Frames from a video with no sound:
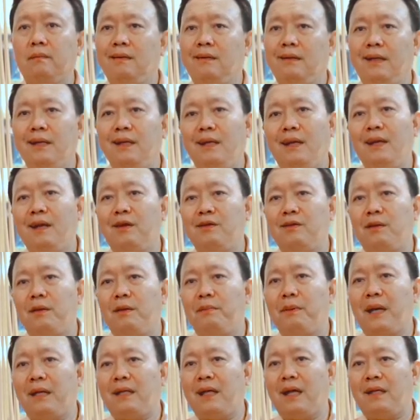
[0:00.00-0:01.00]
เฮ้ยแล้วเราจะไป
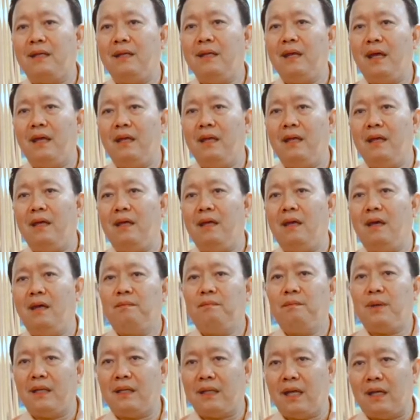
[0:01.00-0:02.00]
ผ่าตัดที่ไหนดี
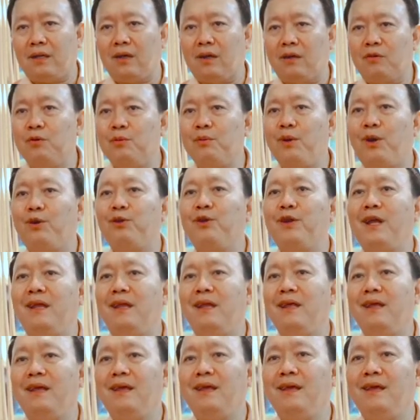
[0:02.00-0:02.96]
ผ่าตัดกับคุณหมอคนไหนดี